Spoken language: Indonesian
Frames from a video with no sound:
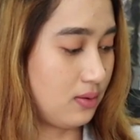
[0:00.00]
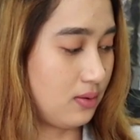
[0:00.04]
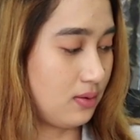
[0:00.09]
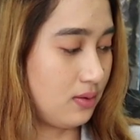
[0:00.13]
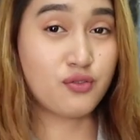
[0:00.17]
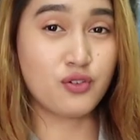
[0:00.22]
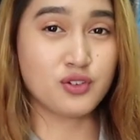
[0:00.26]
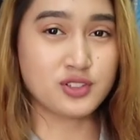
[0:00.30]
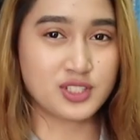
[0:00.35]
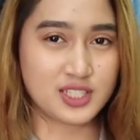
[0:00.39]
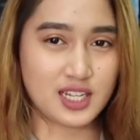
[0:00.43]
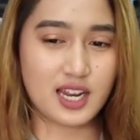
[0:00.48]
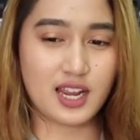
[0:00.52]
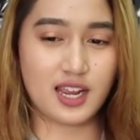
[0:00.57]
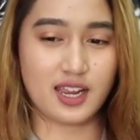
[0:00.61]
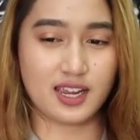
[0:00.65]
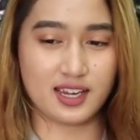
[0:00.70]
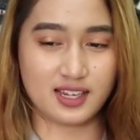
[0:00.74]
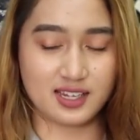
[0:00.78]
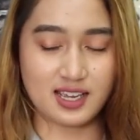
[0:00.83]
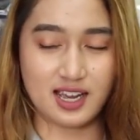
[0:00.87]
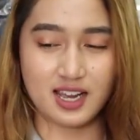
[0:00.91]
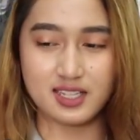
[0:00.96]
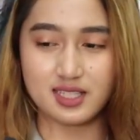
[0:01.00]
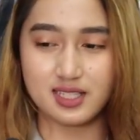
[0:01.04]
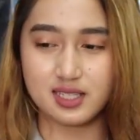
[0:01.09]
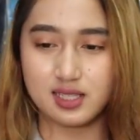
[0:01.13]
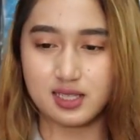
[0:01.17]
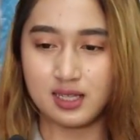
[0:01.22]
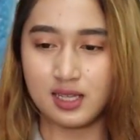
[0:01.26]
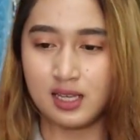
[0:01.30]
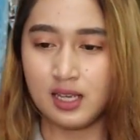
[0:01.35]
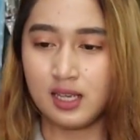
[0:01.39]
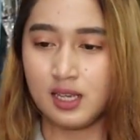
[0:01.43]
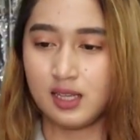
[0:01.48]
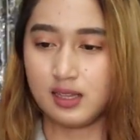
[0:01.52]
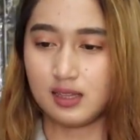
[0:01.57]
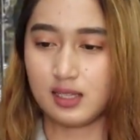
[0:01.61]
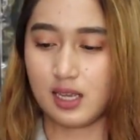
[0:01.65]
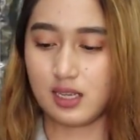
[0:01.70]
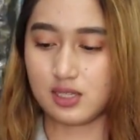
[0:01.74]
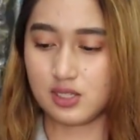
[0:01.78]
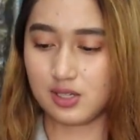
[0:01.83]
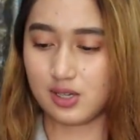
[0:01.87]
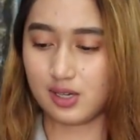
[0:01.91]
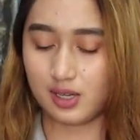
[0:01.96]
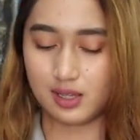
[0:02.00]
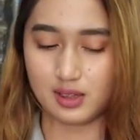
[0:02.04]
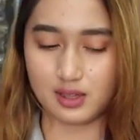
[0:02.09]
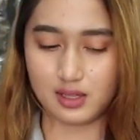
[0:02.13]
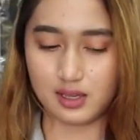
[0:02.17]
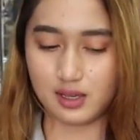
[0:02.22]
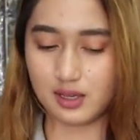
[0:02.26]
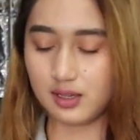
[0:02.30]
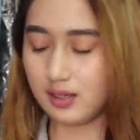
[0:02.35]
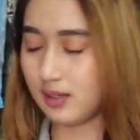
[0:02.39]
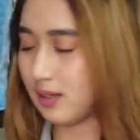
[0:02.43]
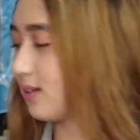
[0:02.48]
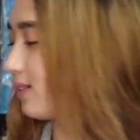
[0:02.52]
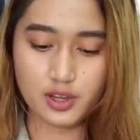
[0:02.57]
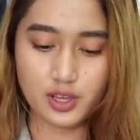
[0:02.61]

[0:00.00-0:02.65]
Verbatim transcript: Berfungsi lah ya guys touchscreennya.